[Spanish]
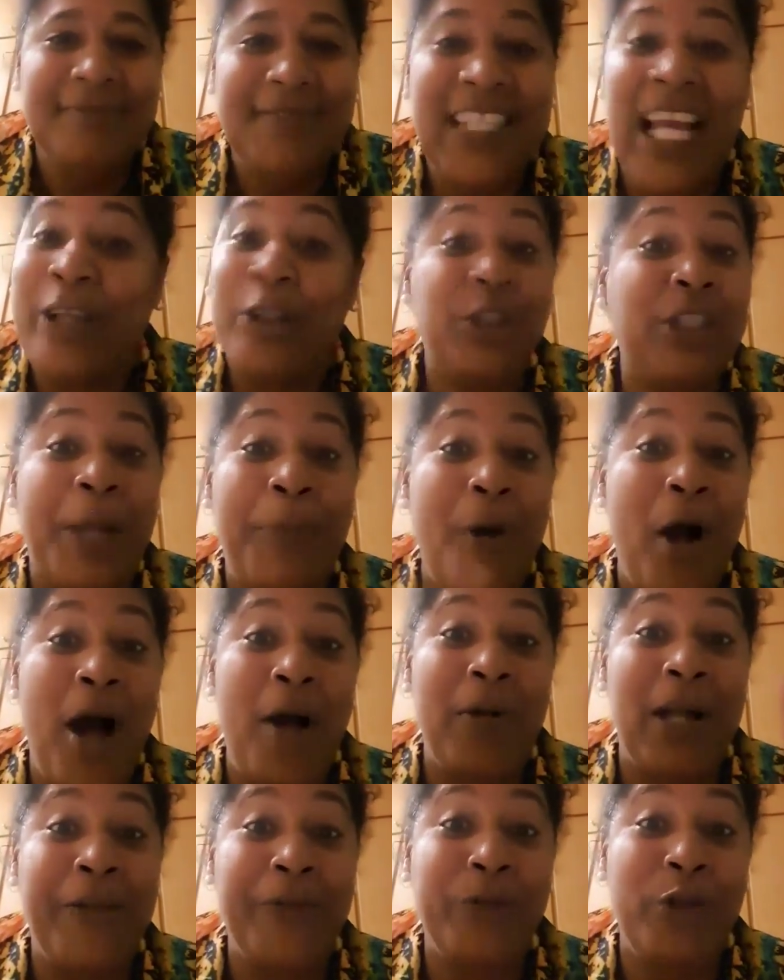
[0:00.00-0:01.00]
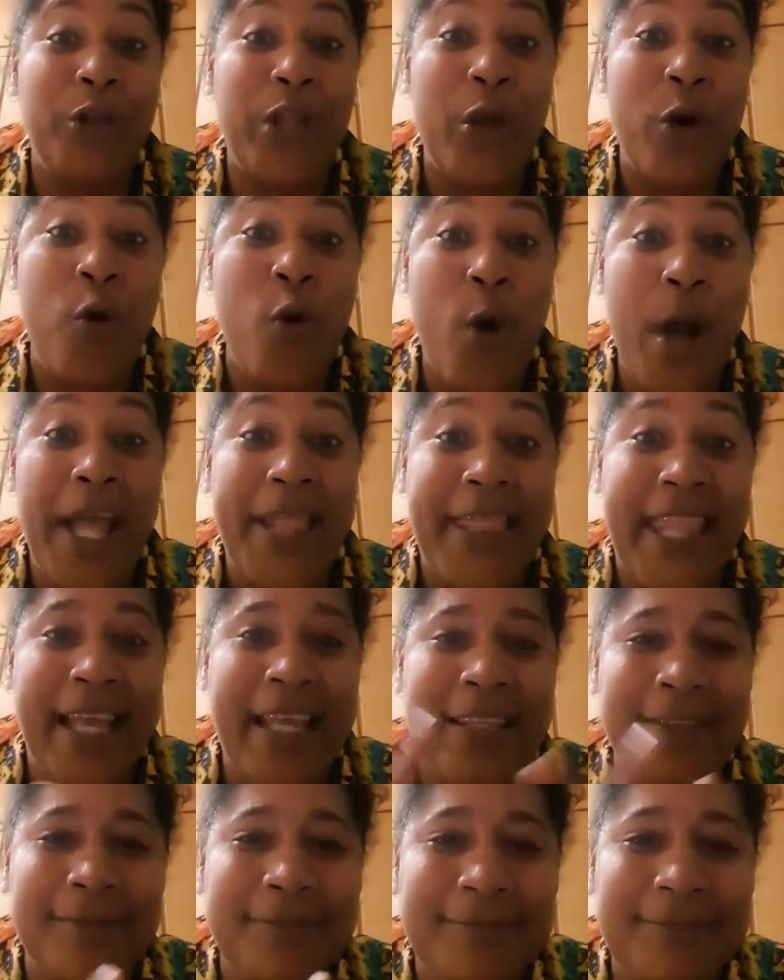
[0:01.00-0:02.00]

ya no estamos hablando de juguete.